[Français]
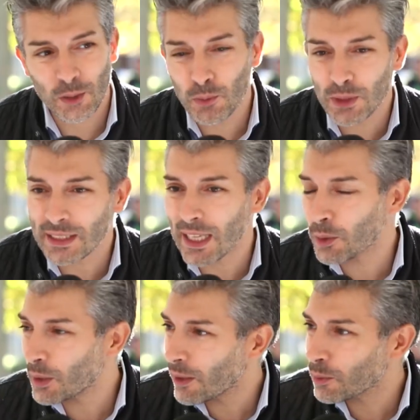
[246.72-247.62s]
vous êtes
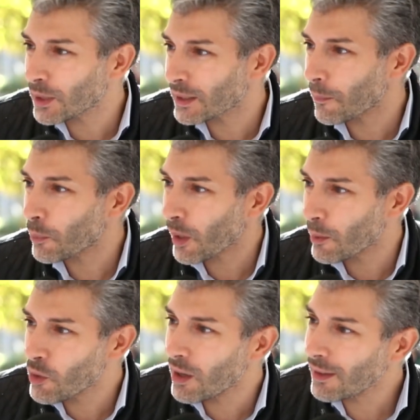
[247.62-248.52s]
Ardennais, vous êtes un peu
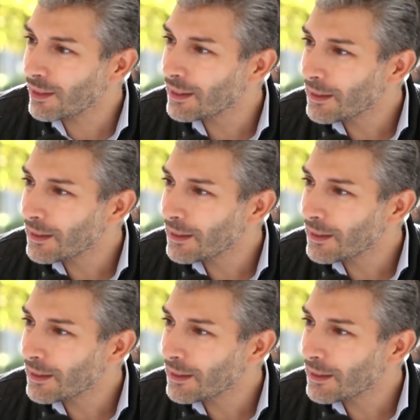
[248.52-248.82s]
rémois.